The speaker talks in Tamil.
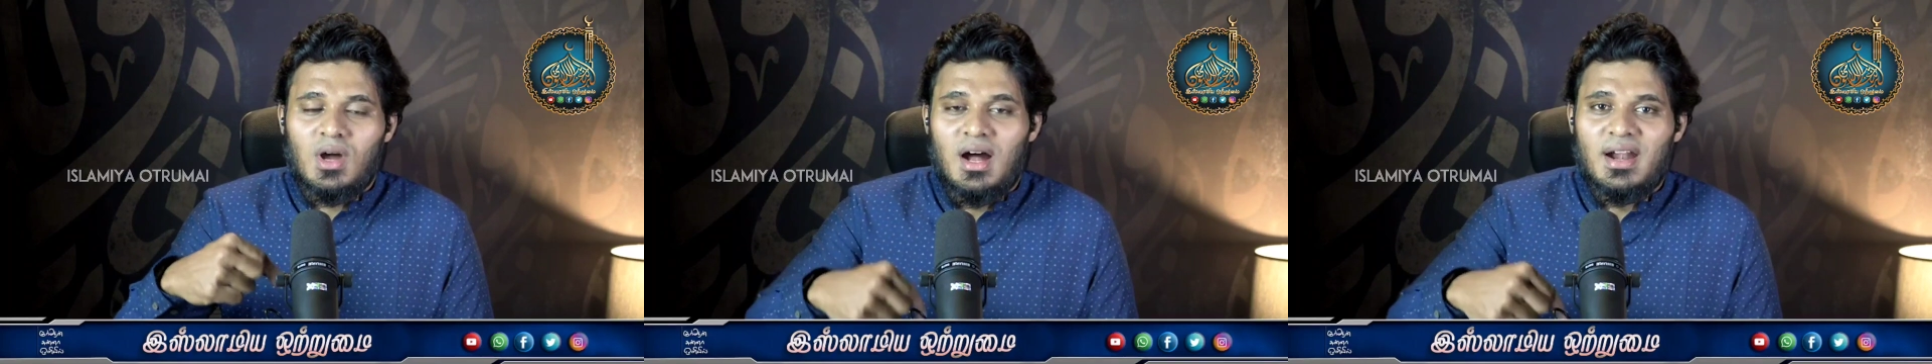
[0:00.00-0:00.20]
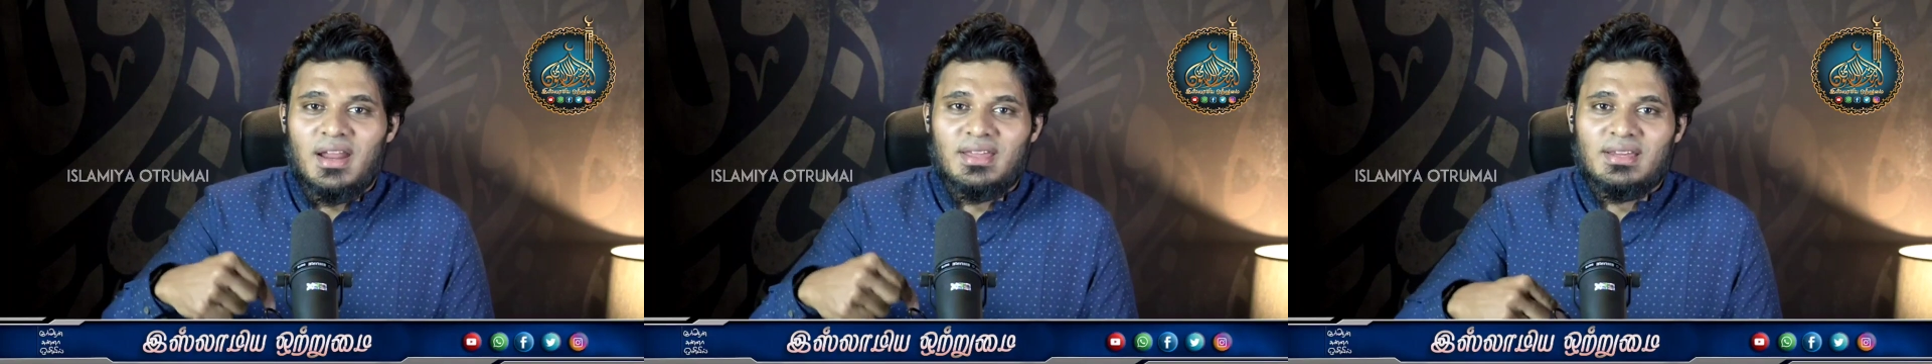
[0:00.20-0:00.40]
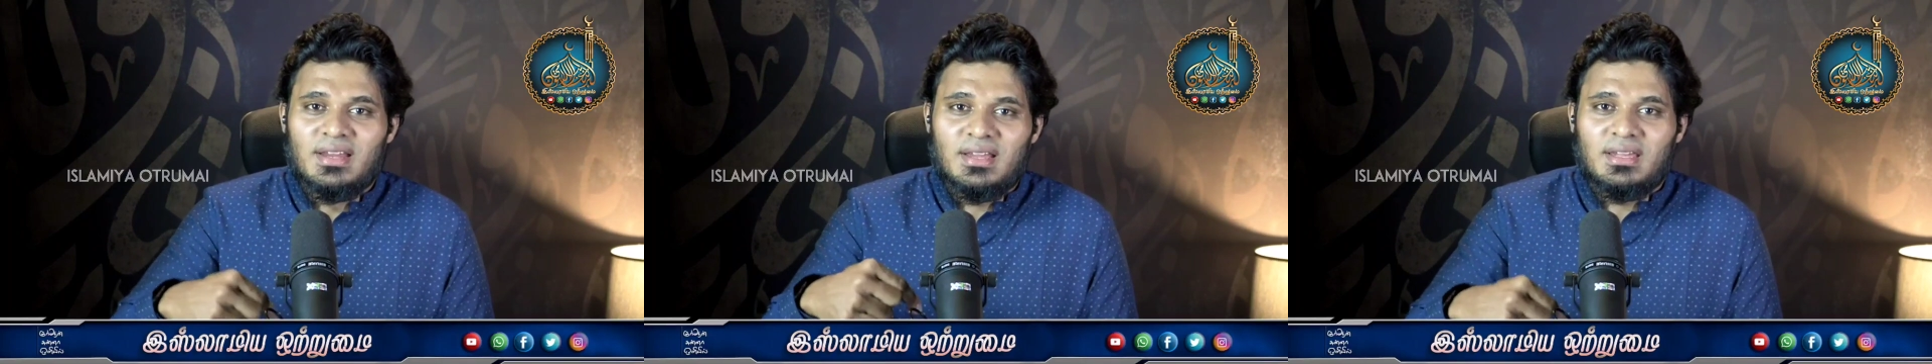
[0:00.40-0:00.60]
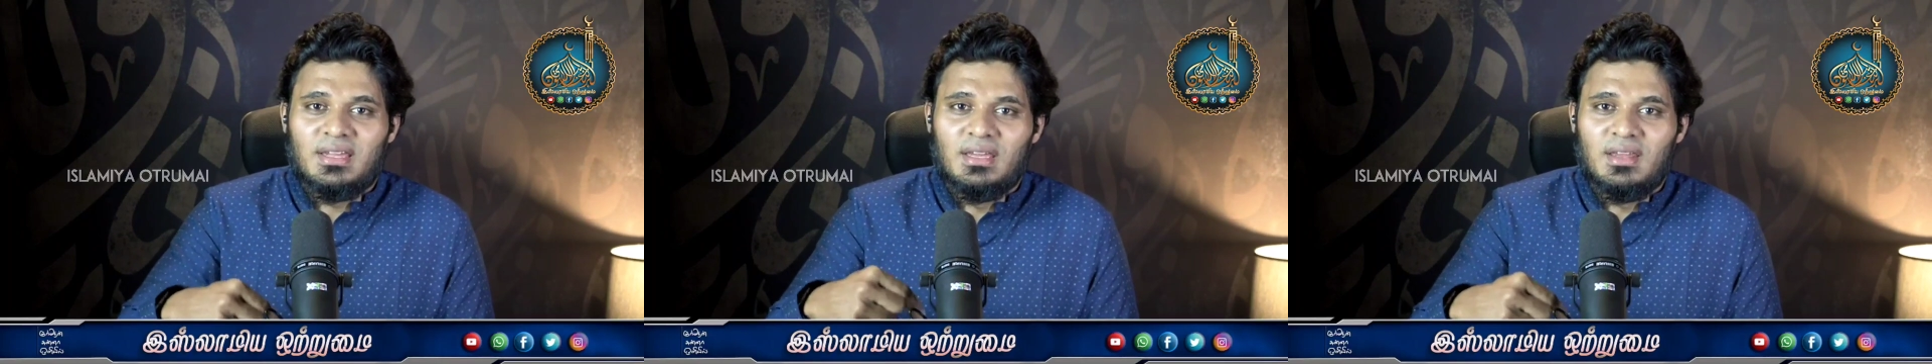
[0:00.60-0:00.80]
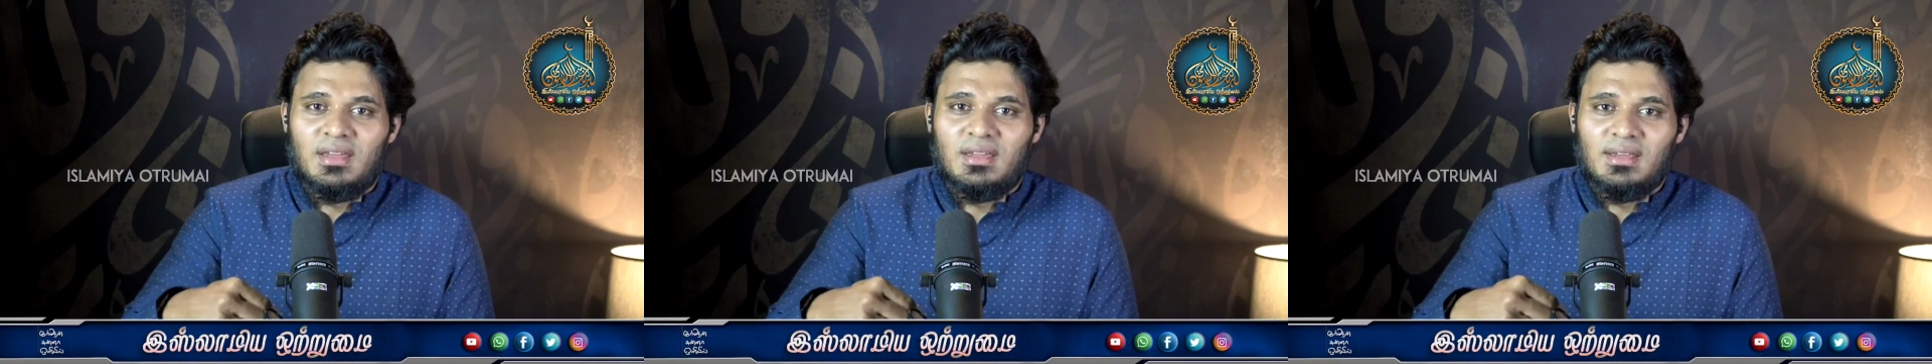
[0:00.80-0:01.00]
குர்ஆனை
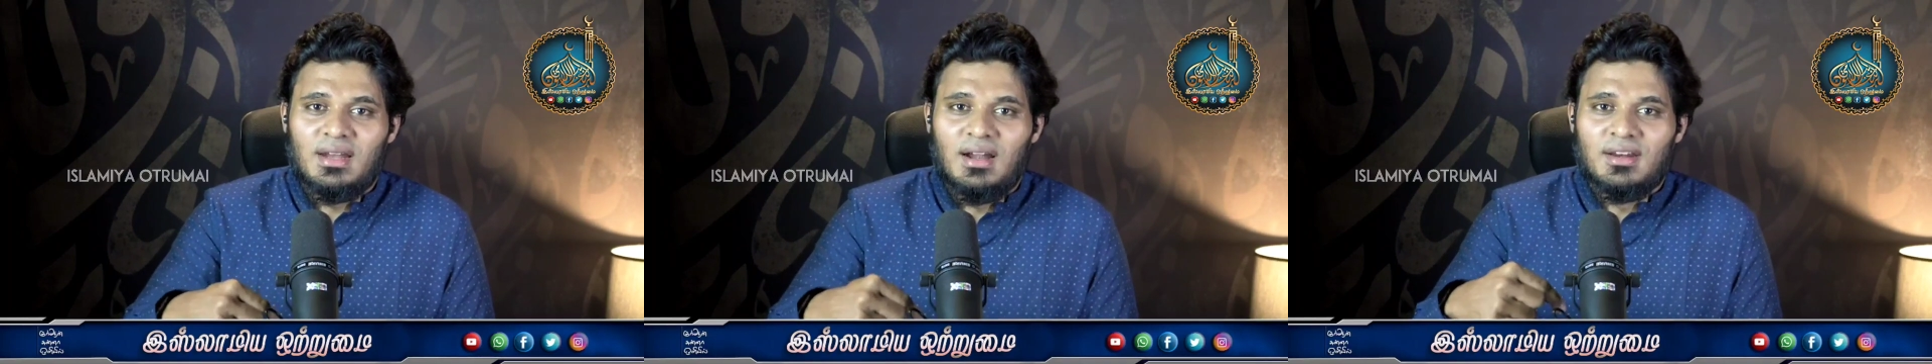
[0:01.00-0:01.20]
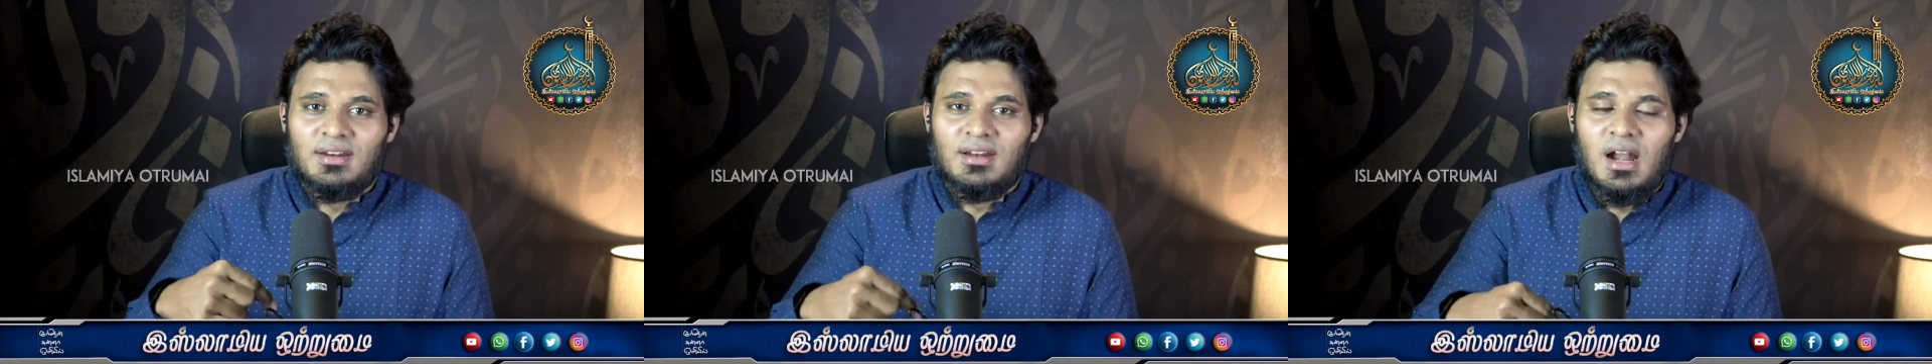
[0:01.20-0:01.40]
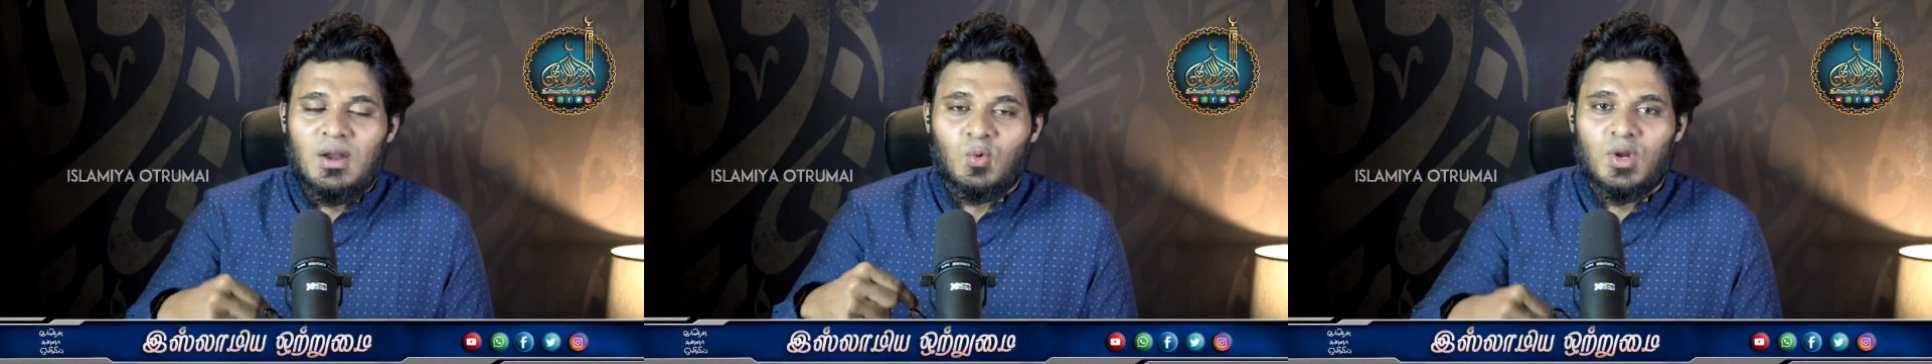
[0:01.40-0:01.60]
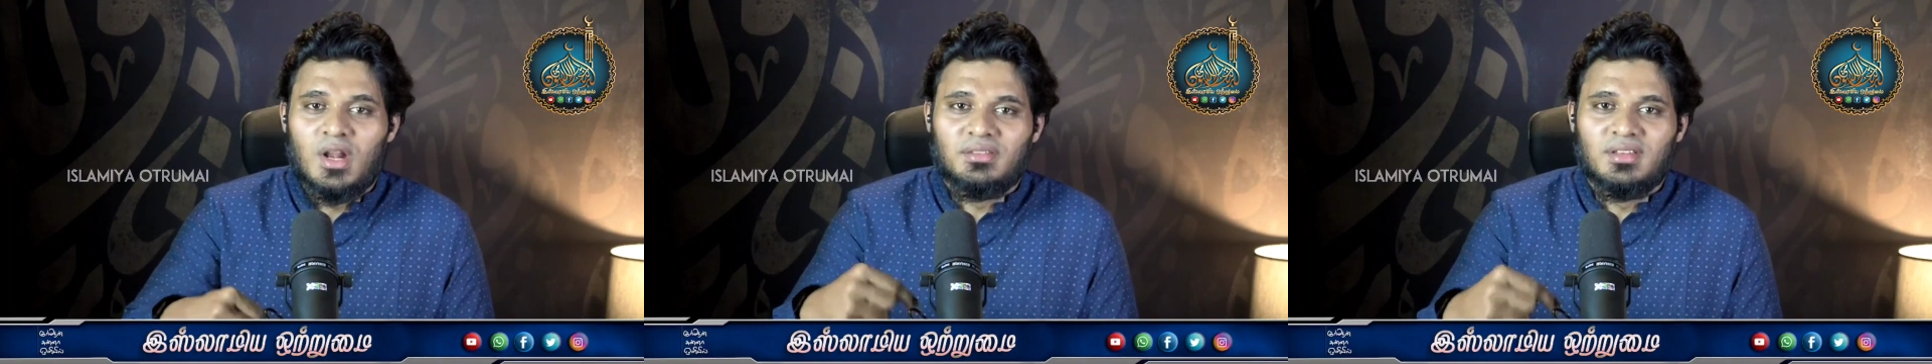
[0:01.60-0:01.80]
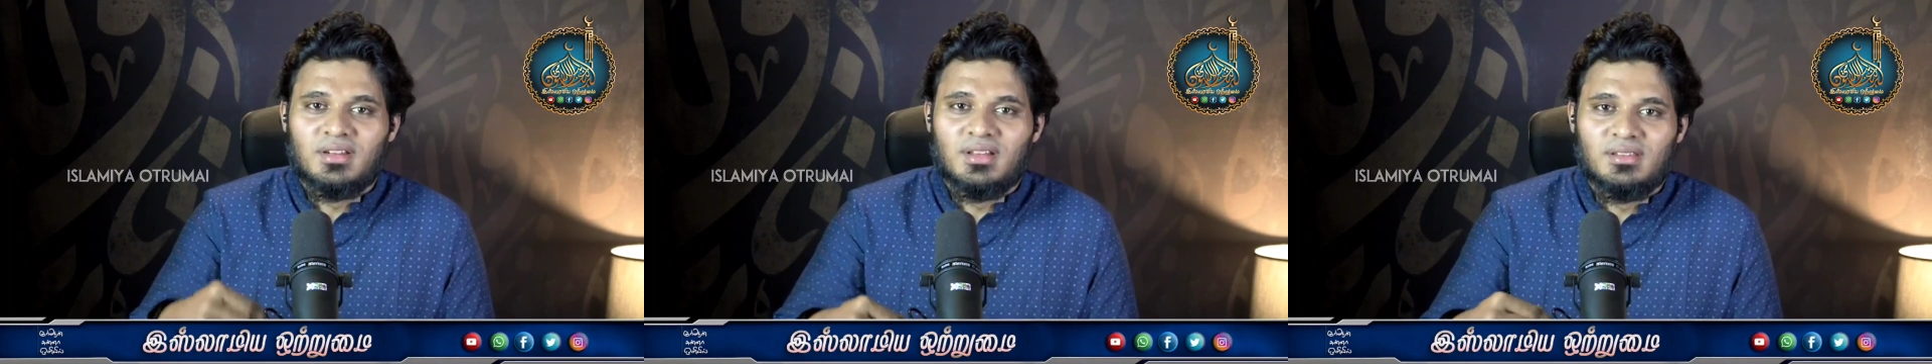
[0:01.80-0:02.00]
இறக்கி இருக்கிறான் என்று நான்
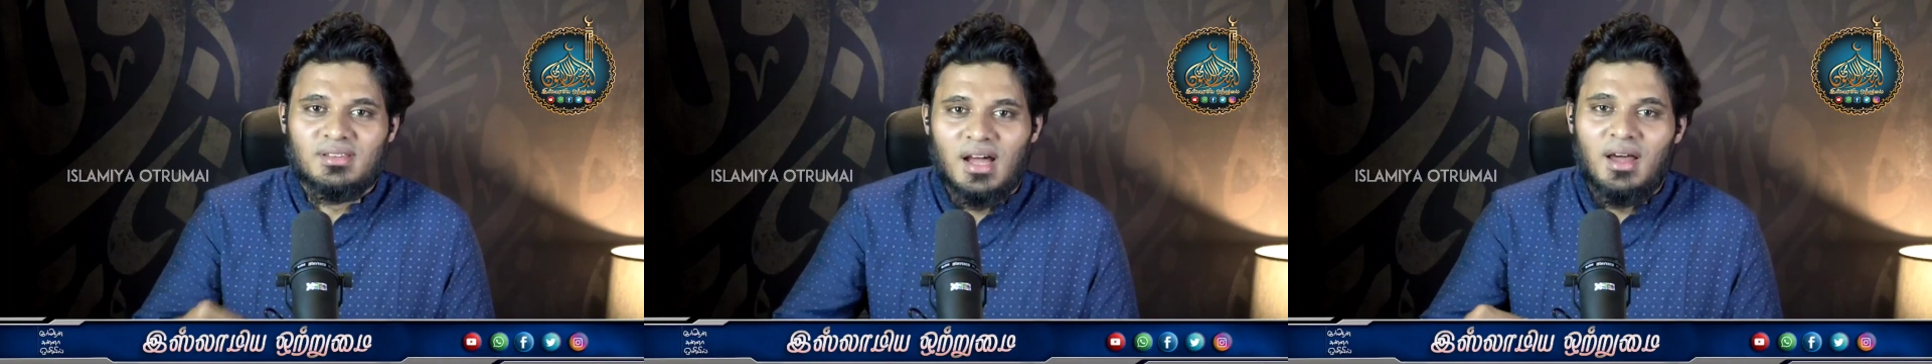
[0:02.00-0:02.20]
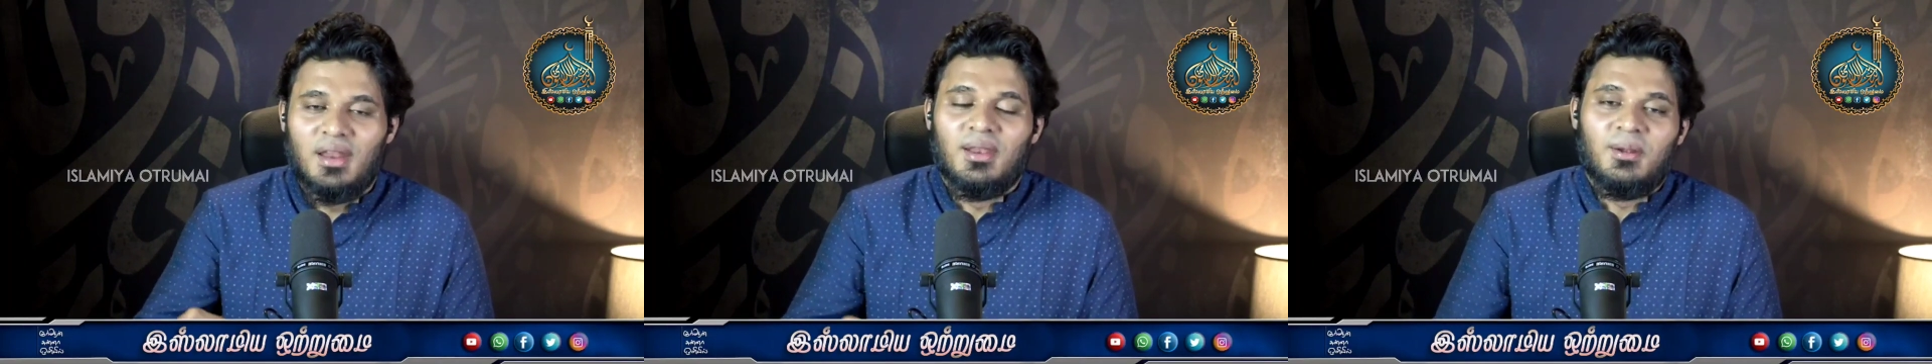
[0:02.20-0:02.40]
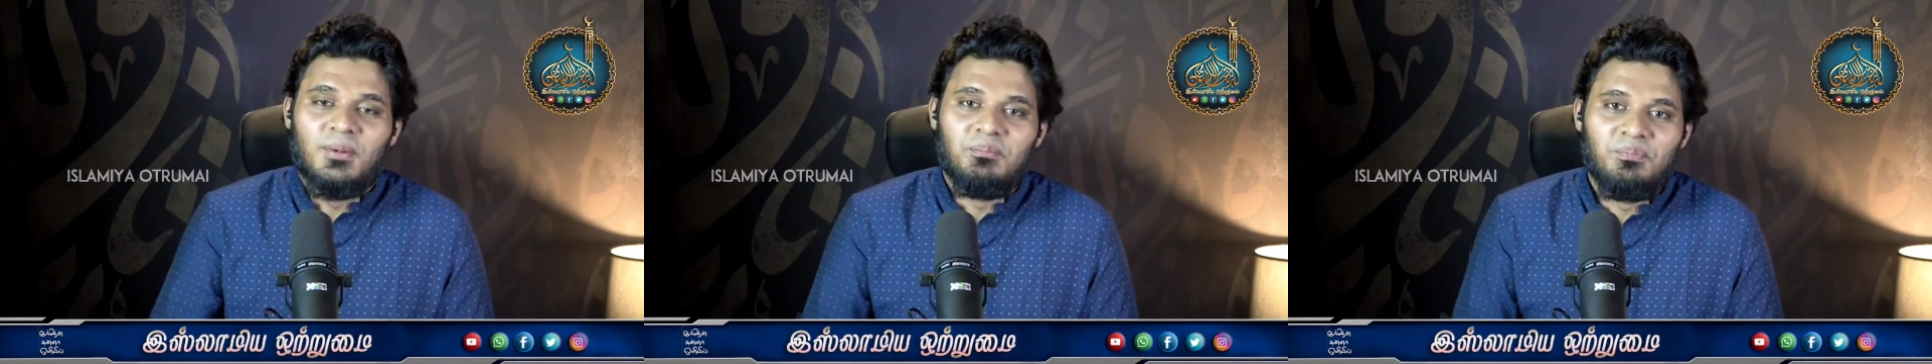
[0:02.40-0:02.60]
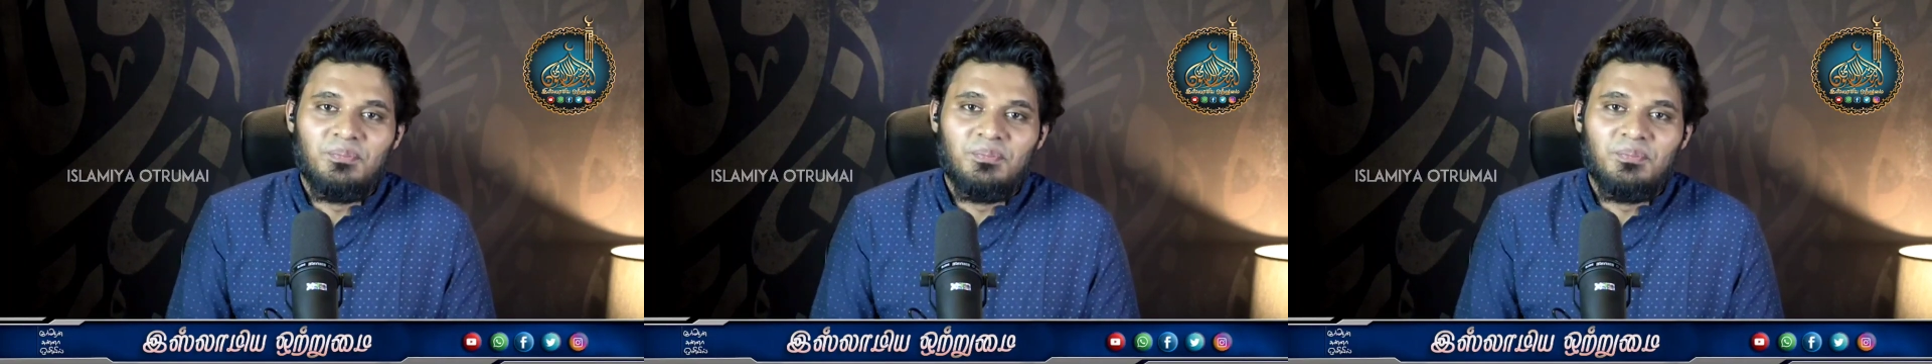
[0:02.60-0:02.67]
உணர்ந்திருந்தால்